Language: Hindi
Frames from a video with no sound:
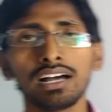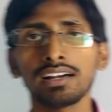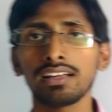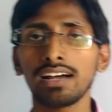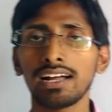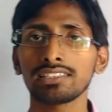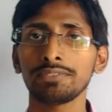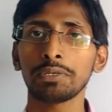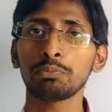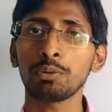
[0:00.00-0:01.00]
हंगर
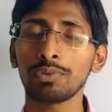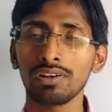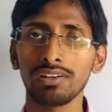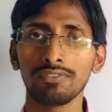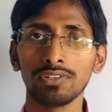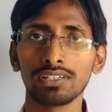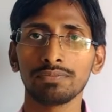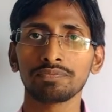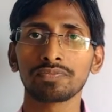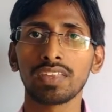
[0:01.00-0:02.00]
हार्डशिप एंड पॉपुलर रिवोल्ट
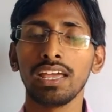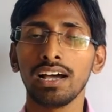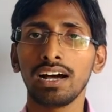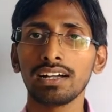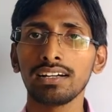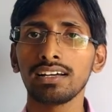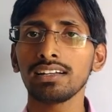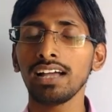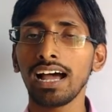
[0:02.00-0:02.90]
हंगर